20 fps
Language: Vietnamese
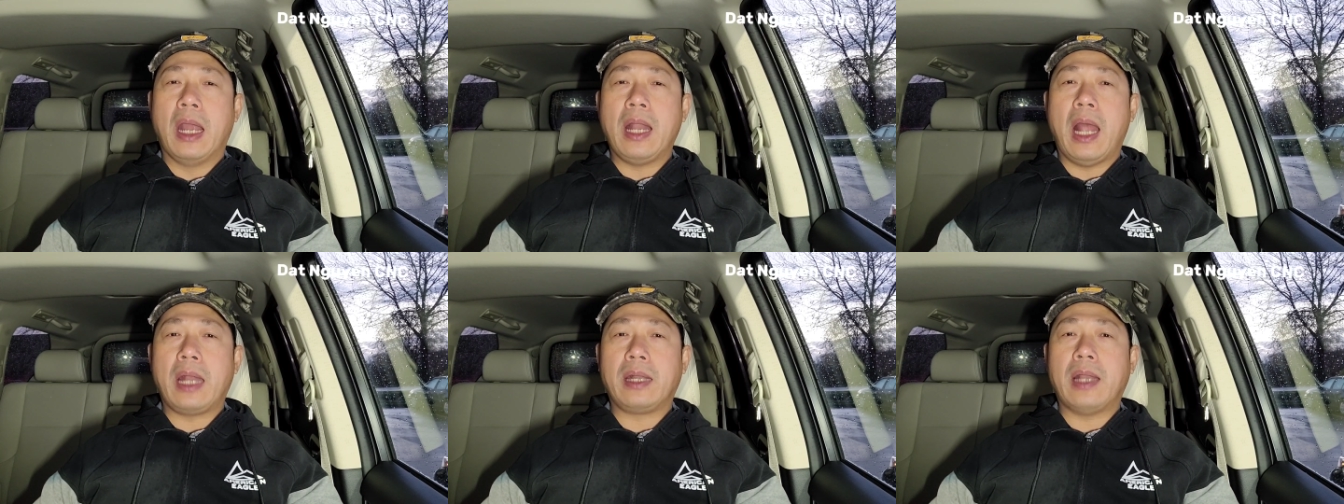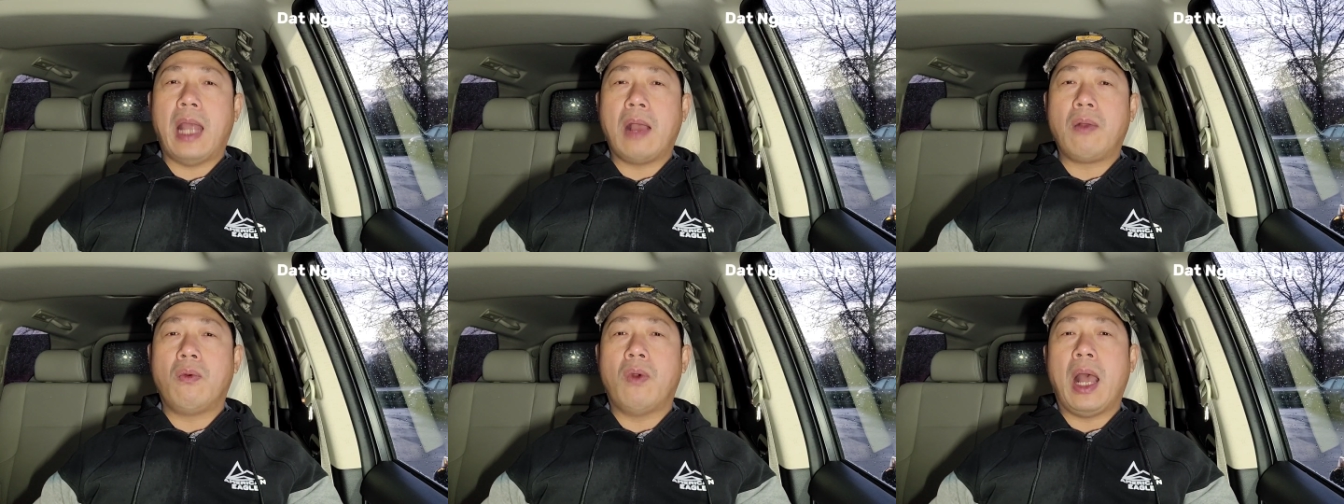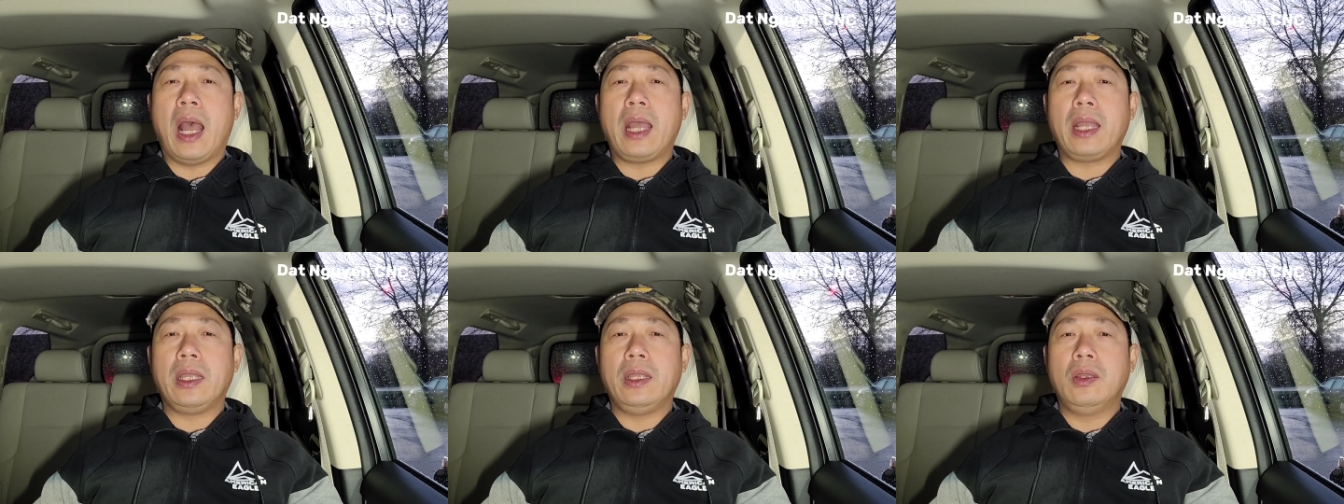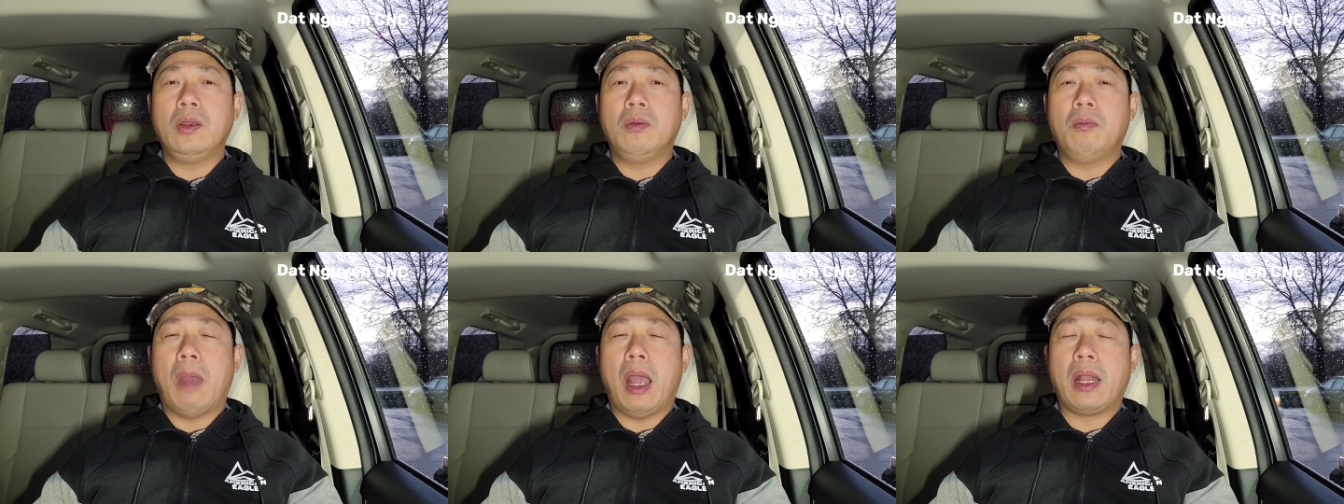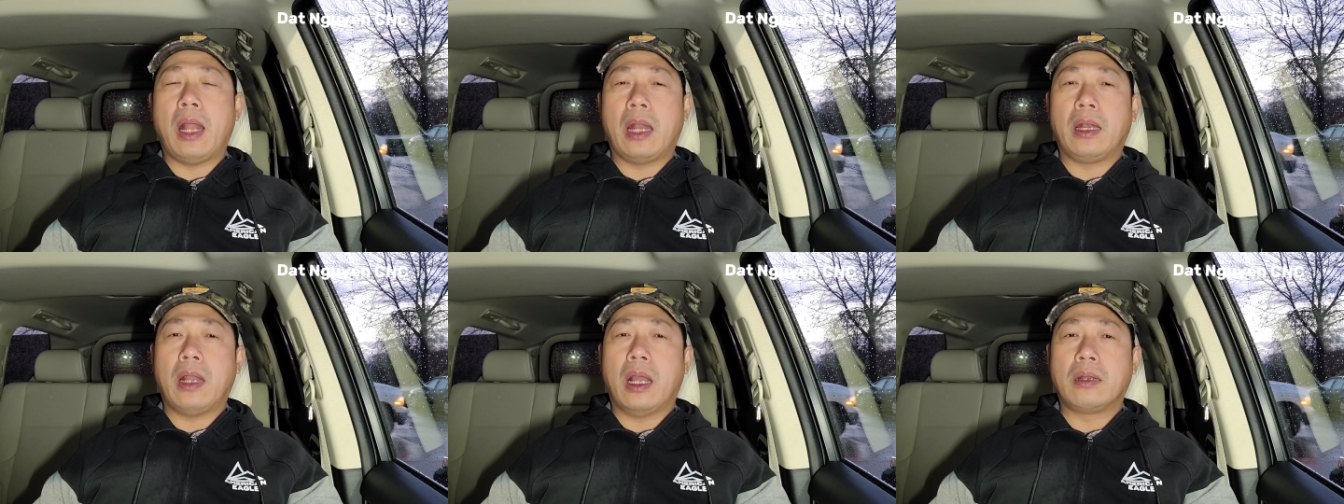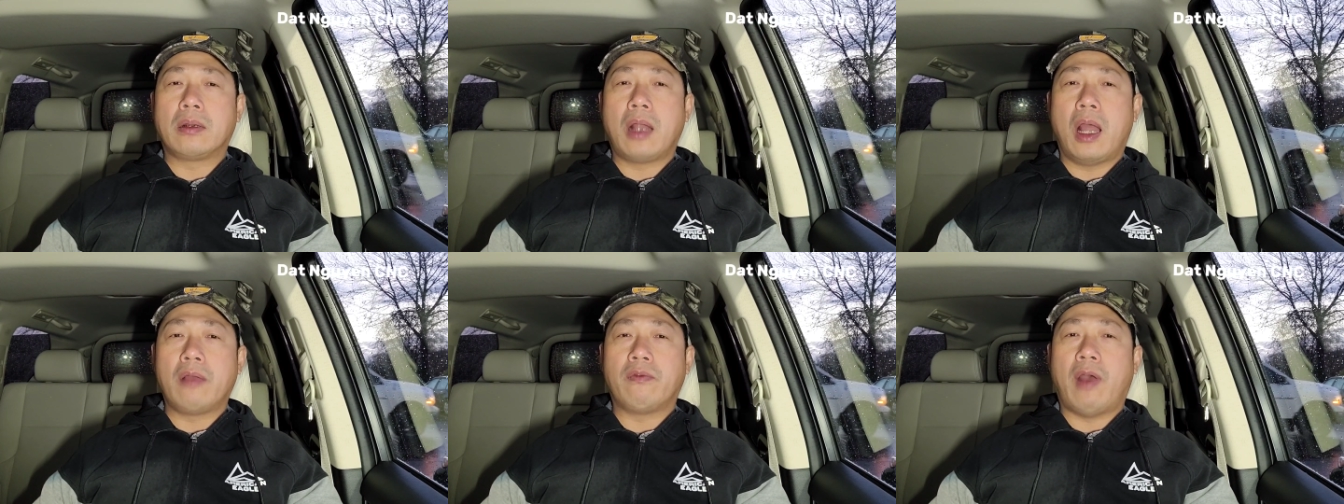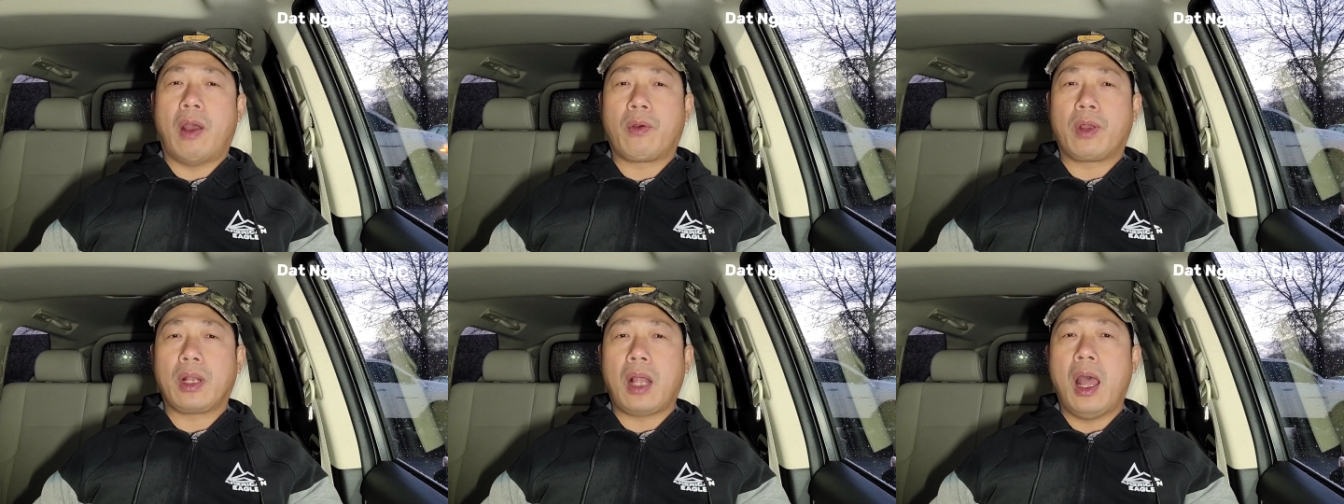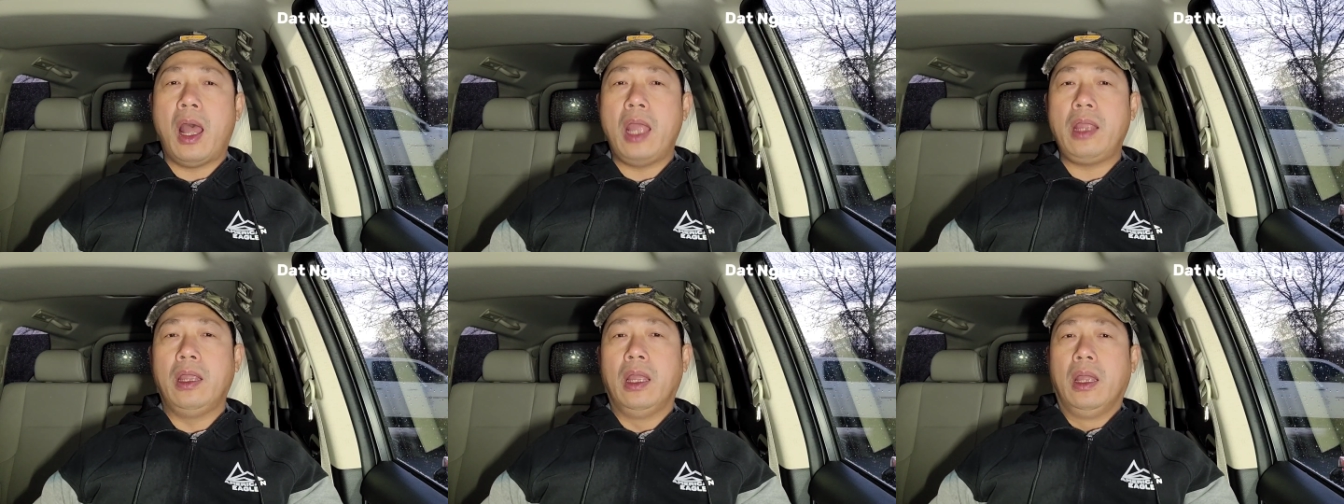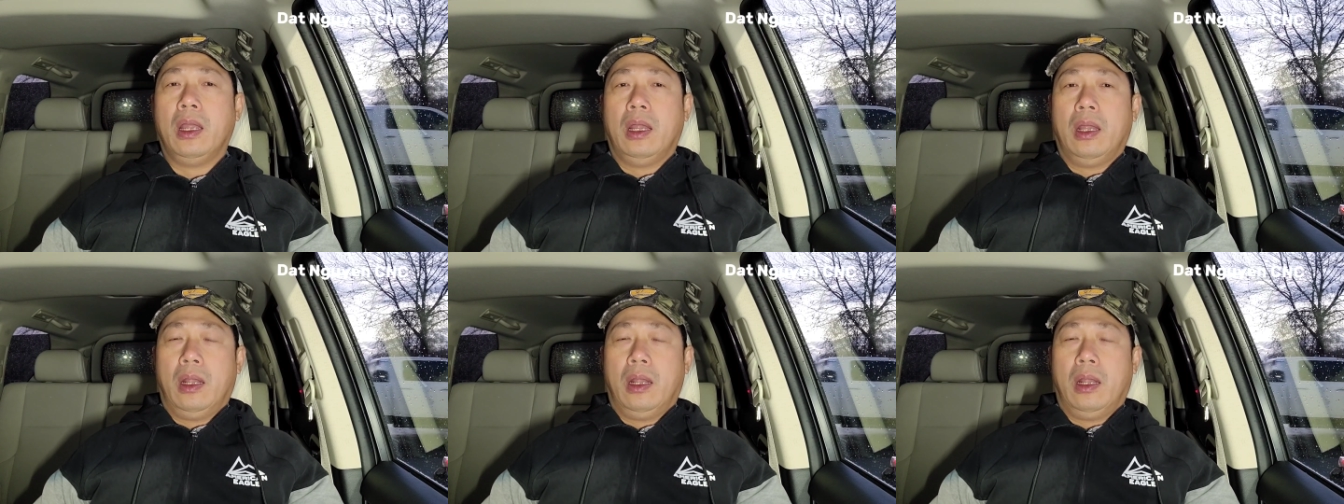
Biden đã quá yếu. Biden đã rơi vào cái thế